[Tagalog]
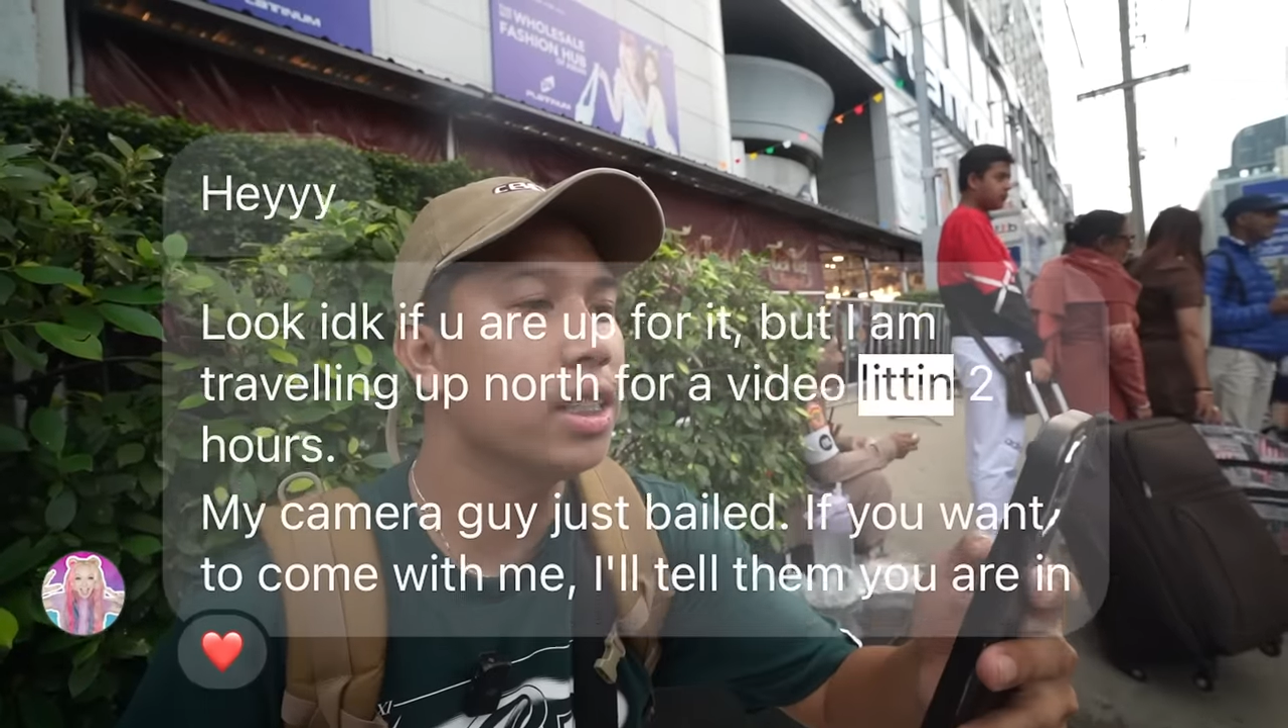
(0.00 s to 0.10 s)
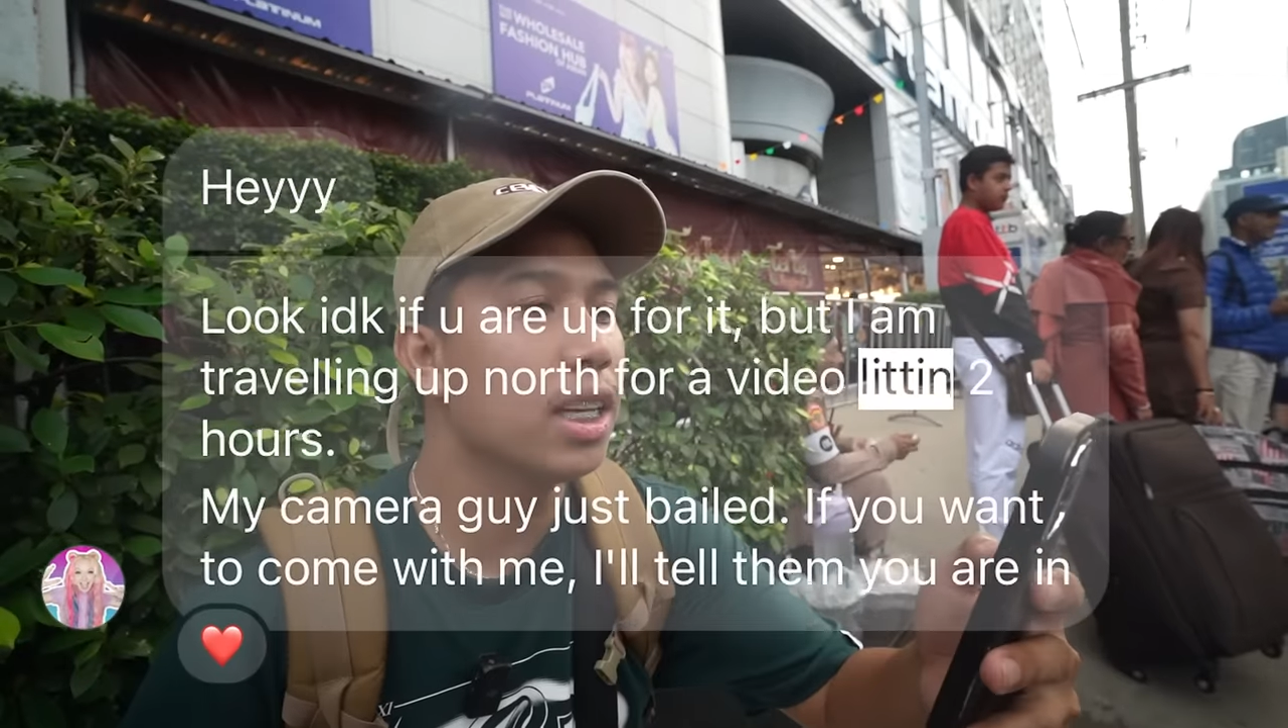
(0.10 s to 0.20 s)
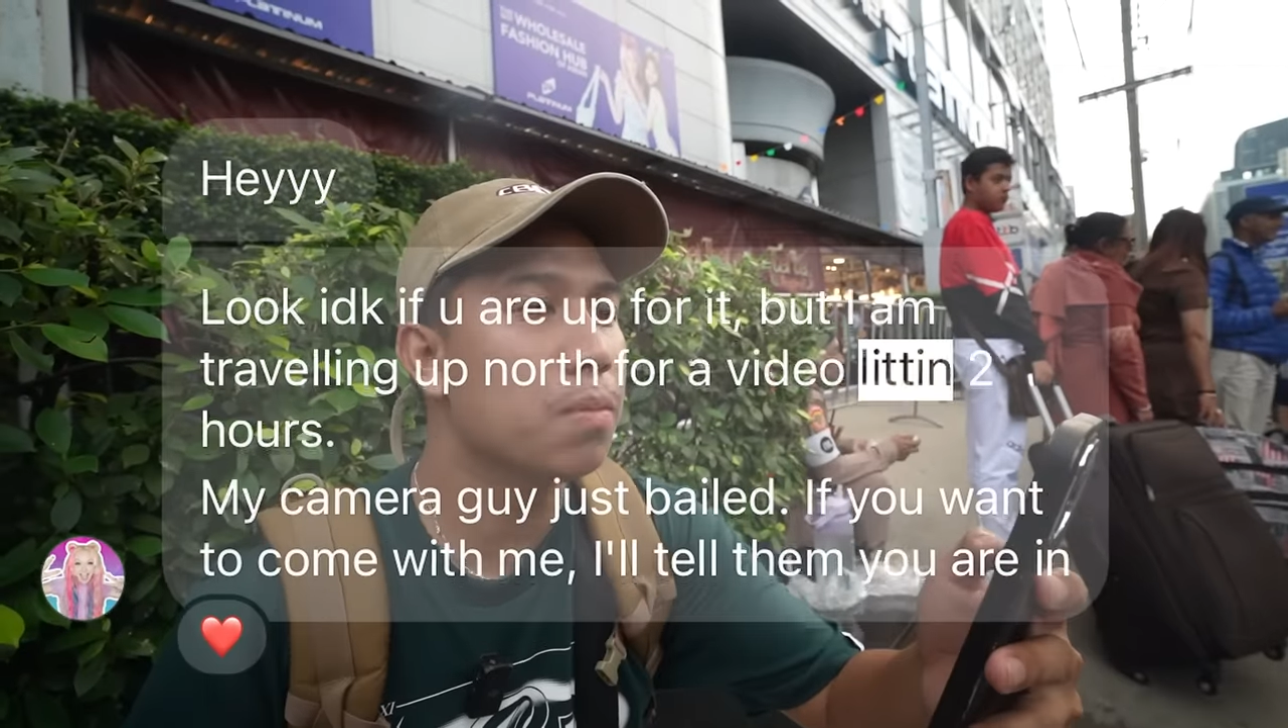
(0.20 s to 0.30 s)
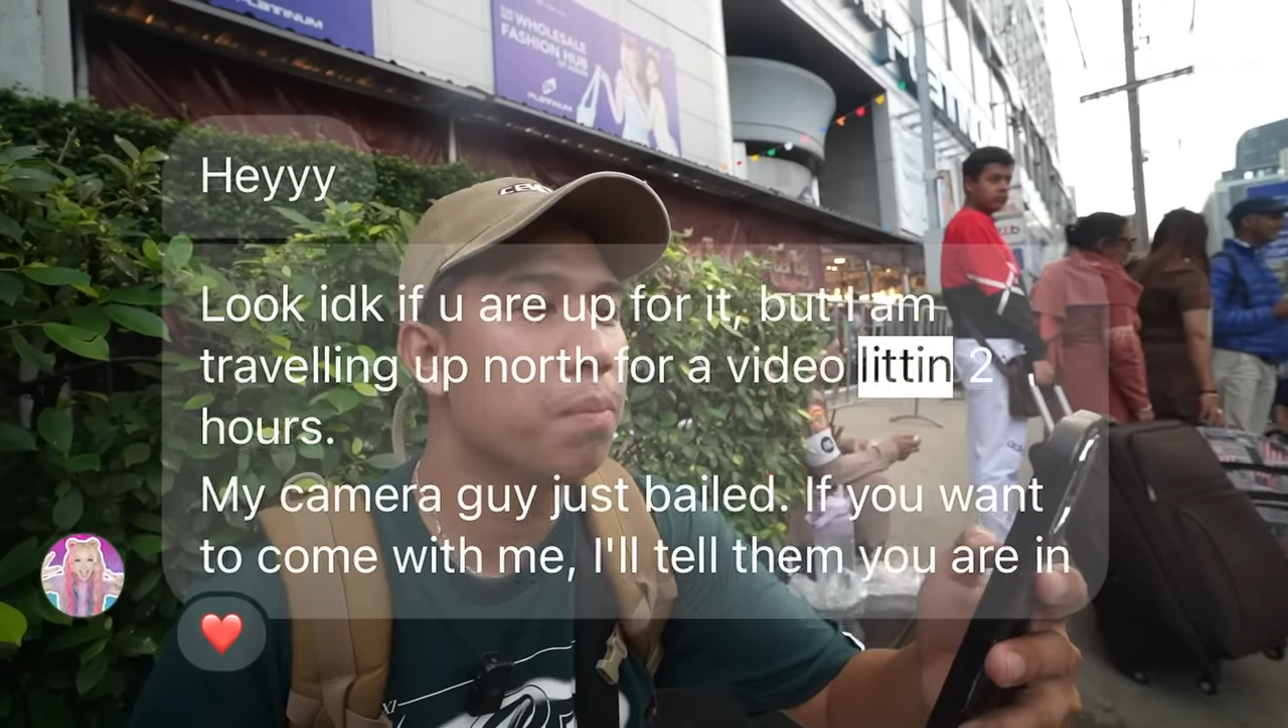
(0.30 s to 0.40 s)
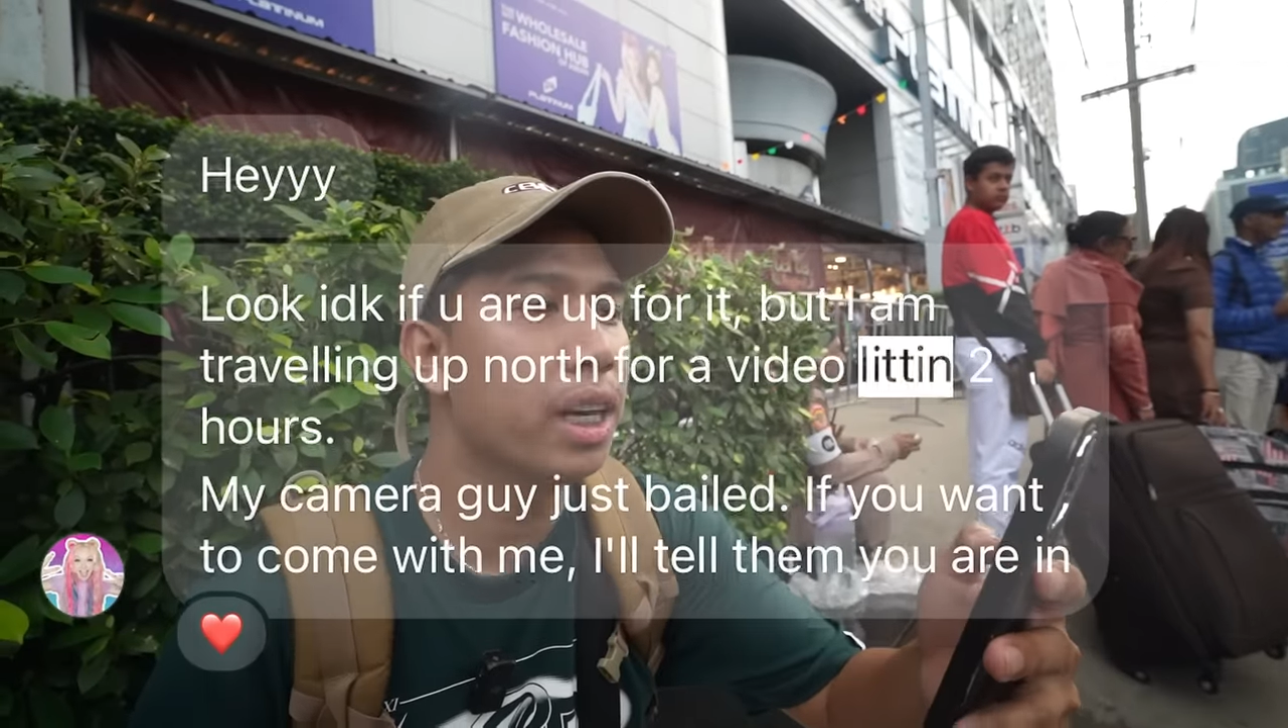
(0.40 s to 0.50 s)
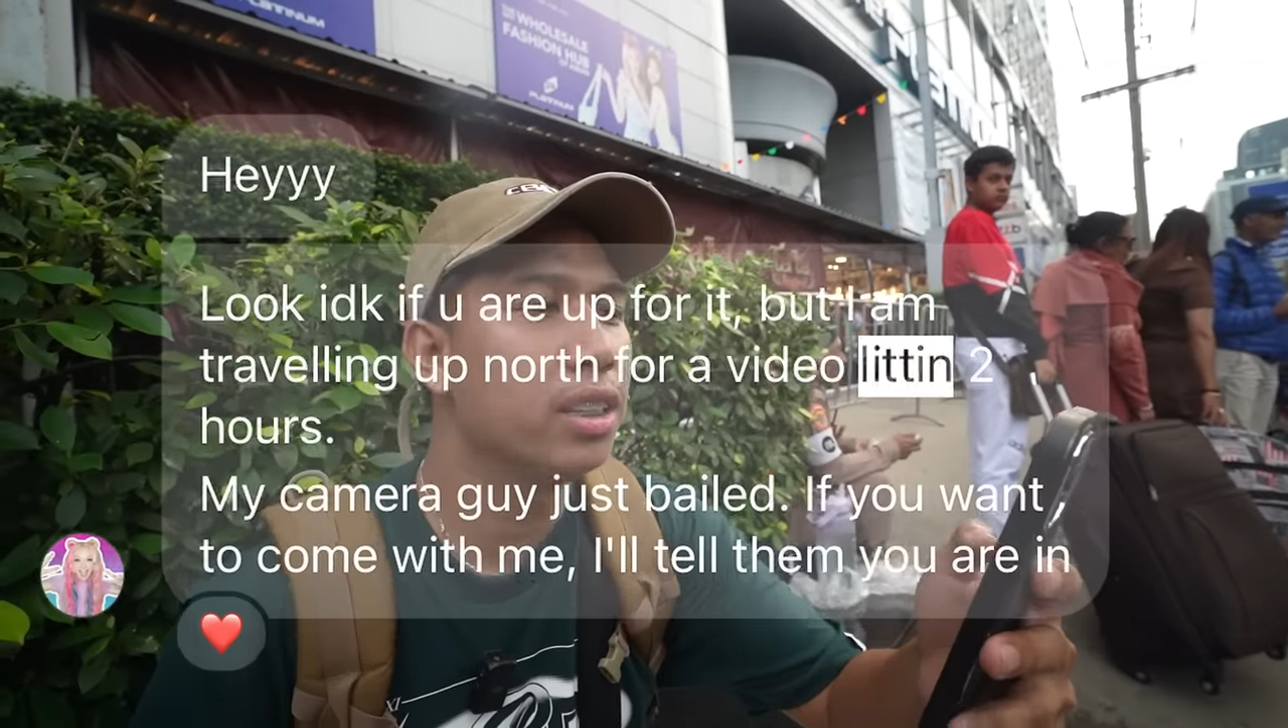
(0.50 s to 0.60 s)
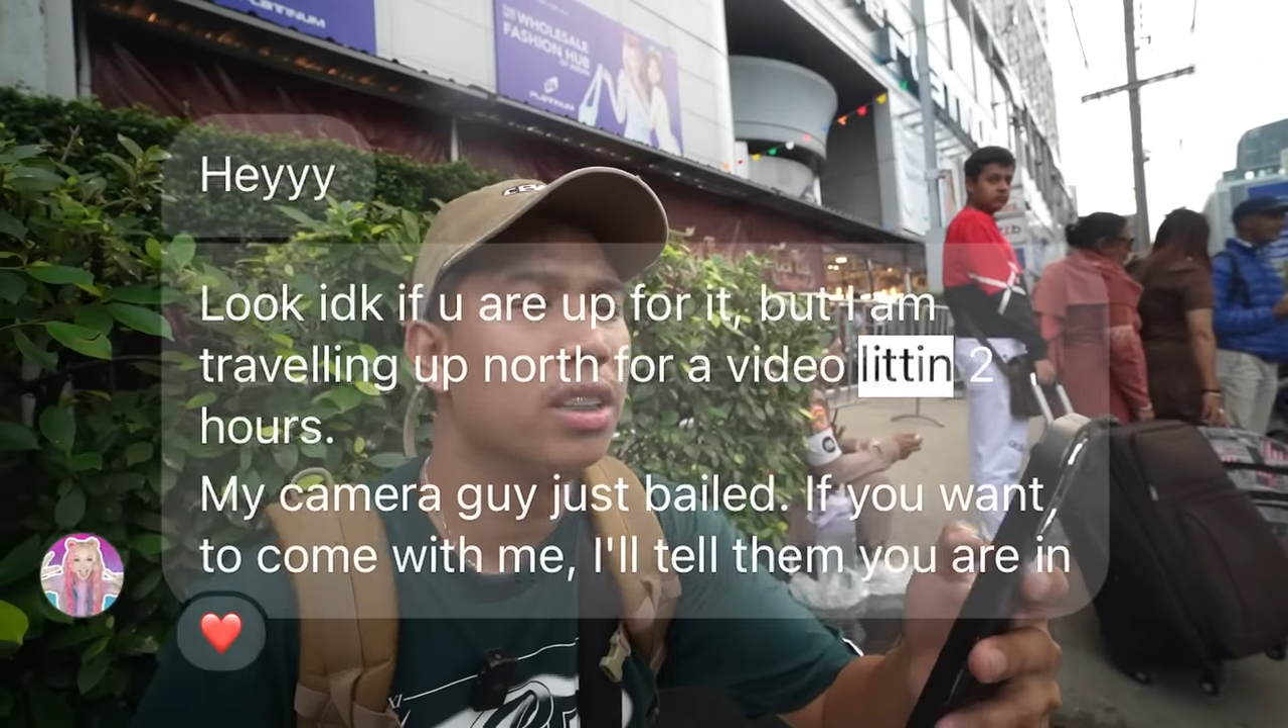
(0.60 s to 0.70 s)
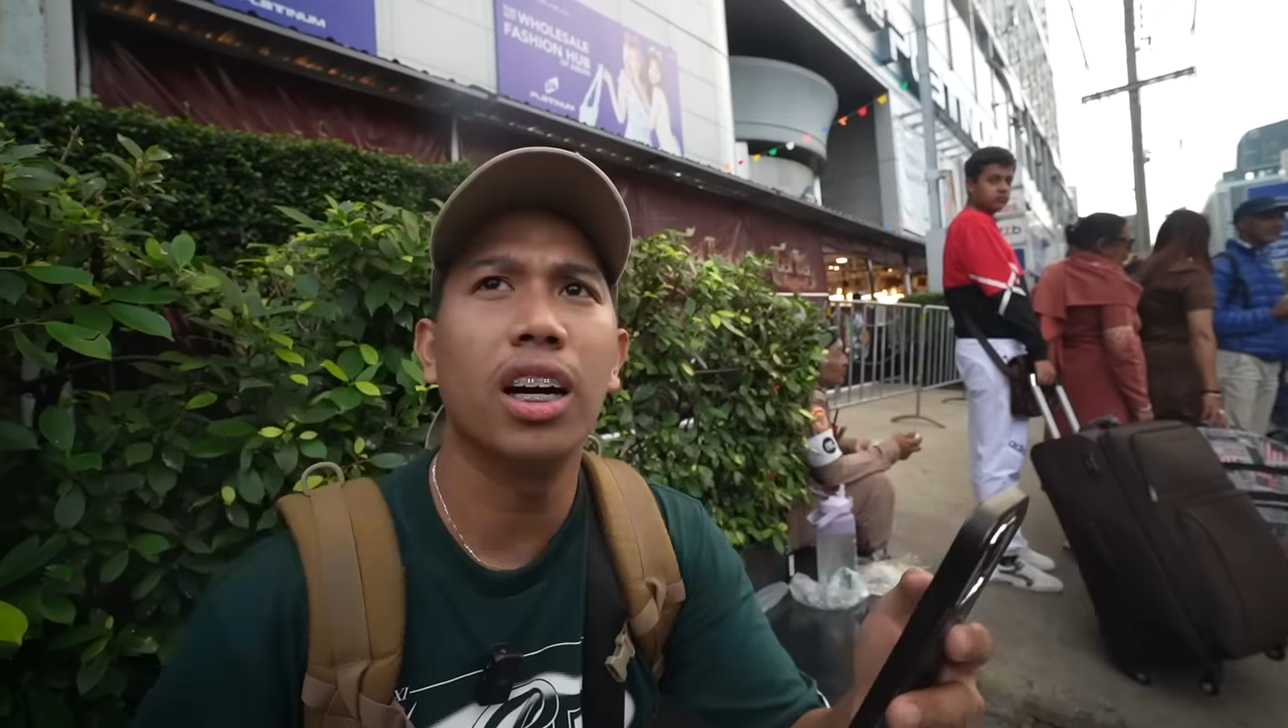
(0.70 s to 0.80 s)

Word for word: just bailed.